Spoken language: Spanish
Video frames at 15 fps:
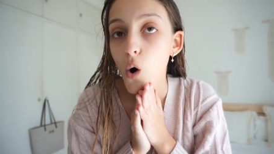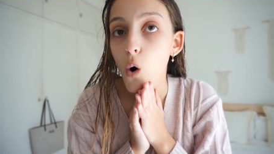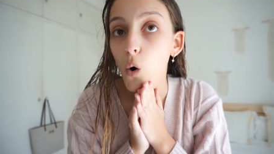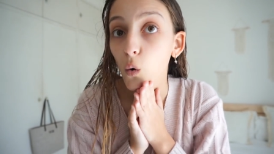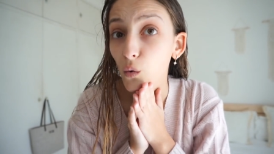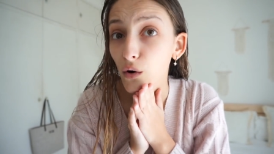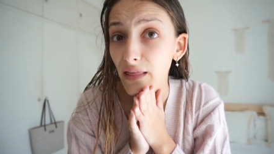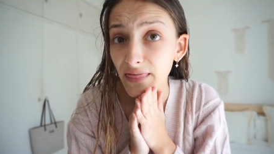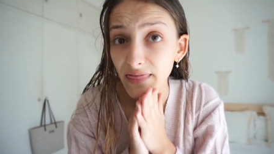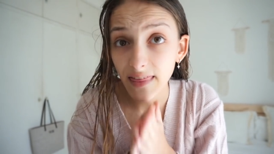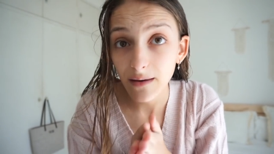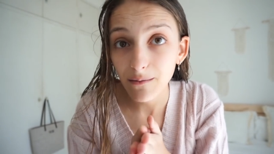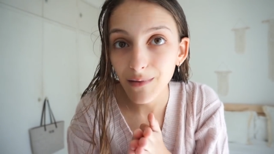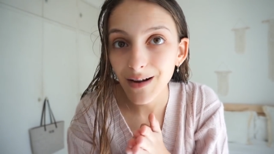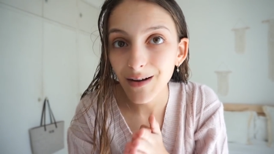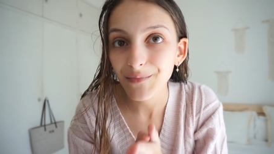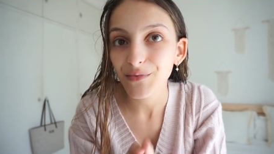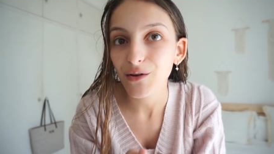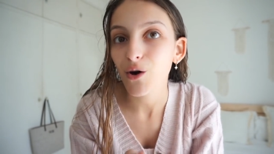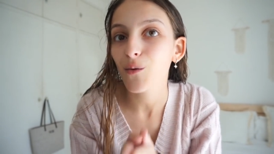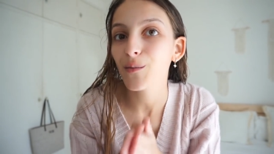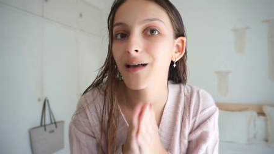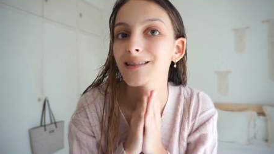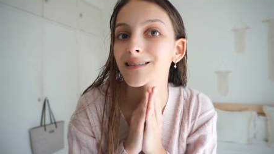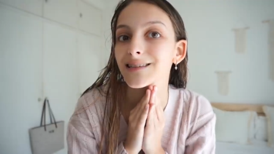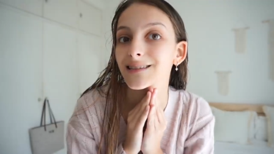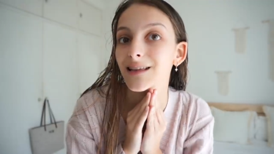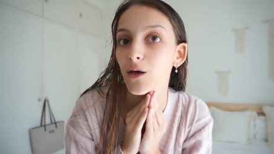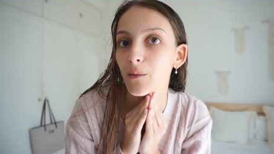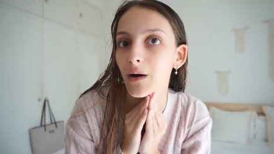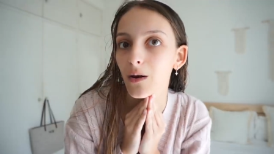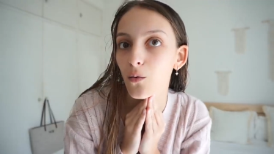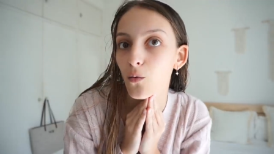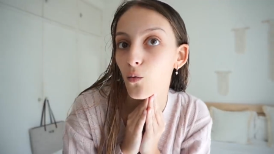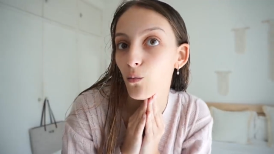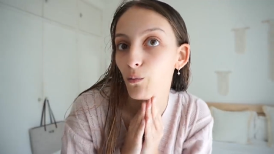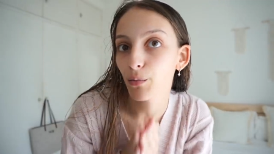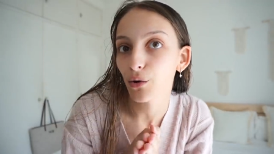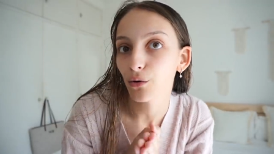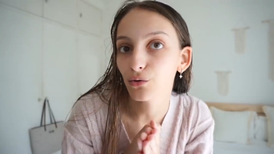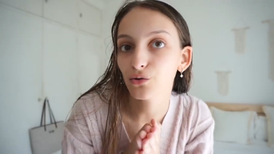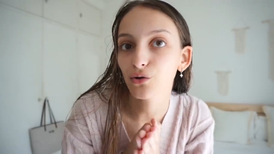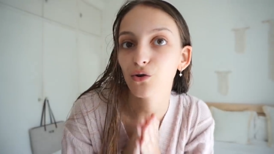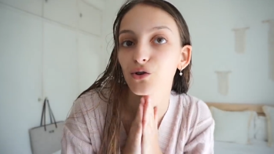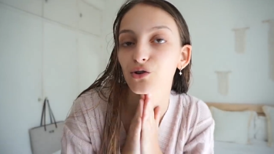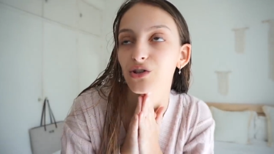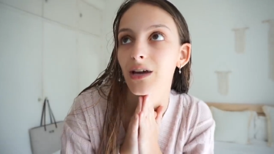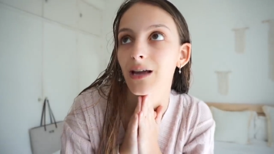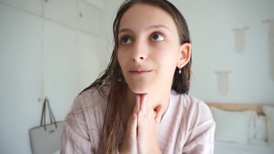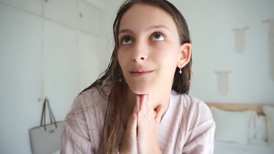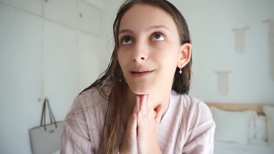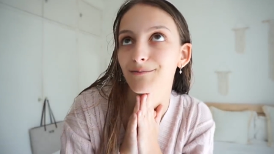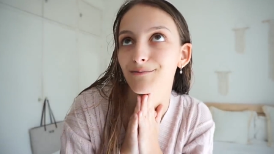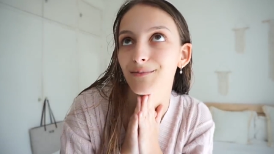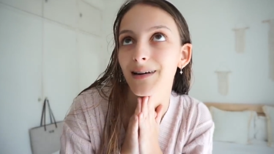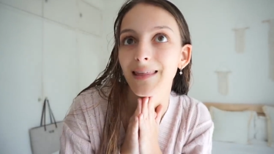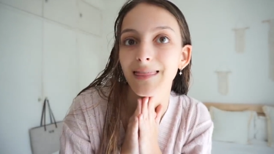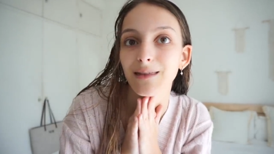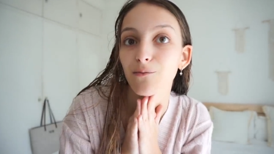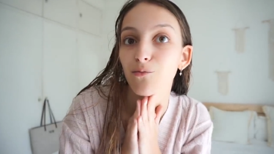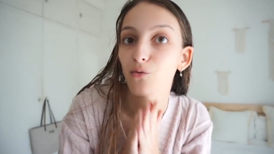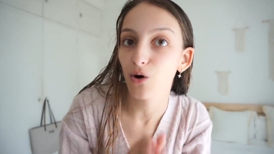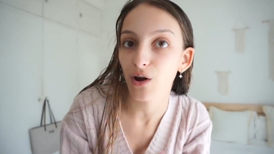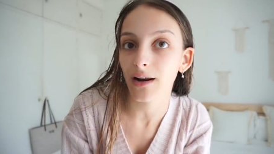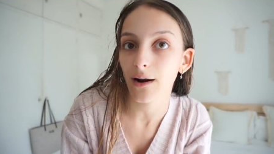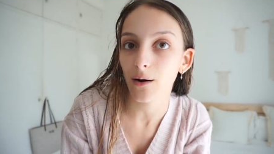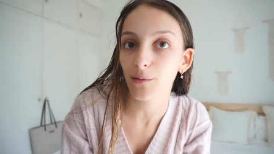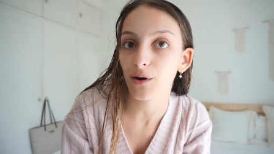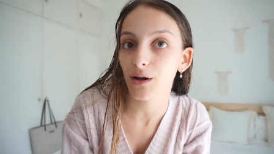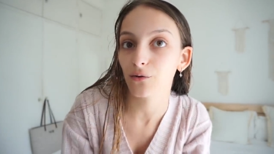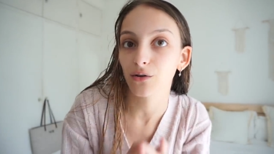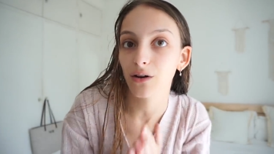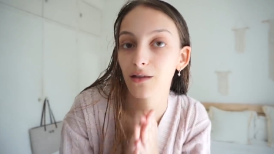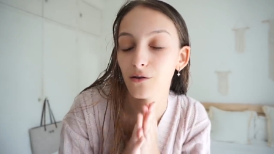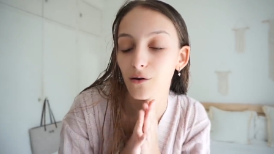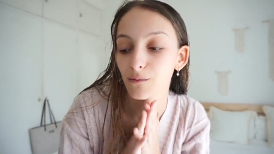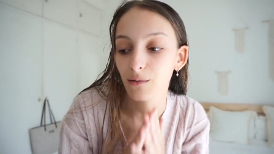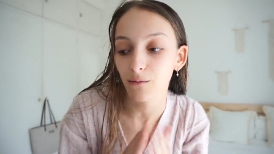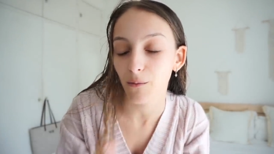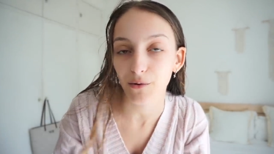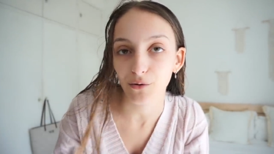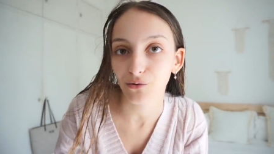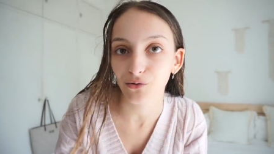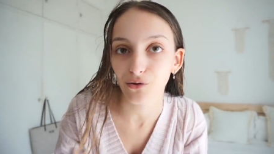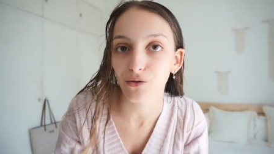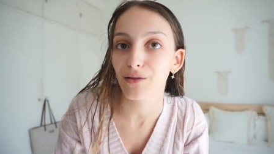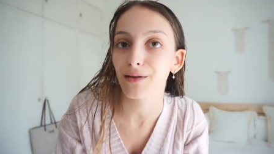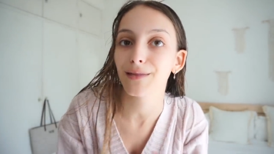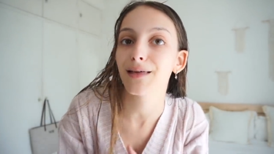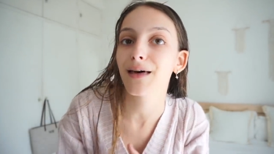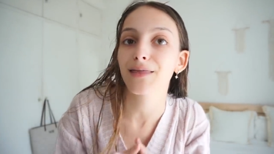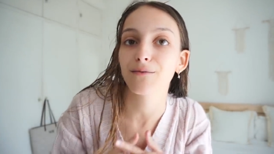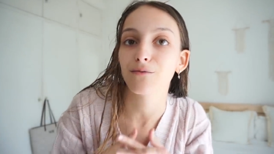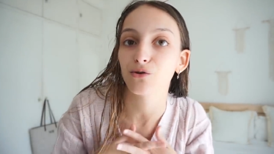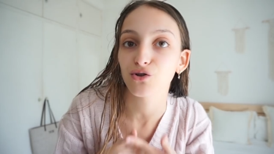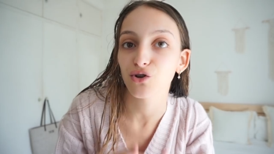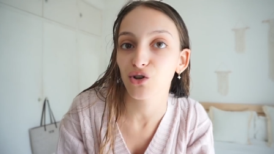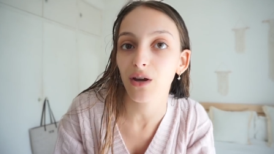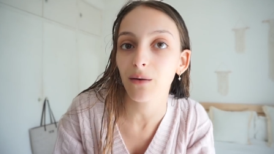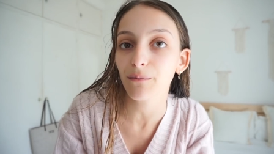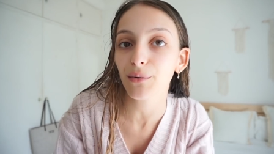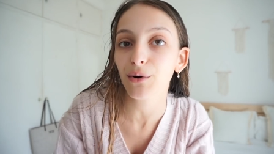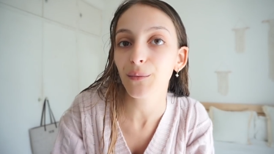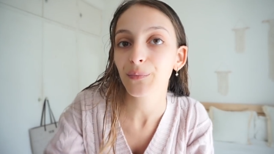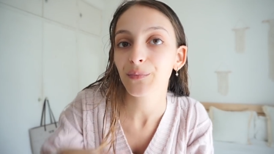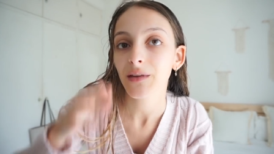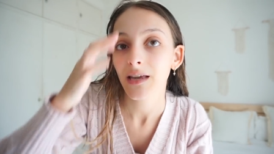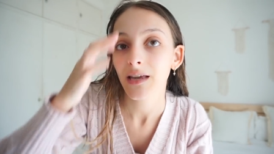o un eczema o me ha sentado mal un producto, cosa que me parece muy raro porque utilizo los mismos productos desde hace mucho tiempo.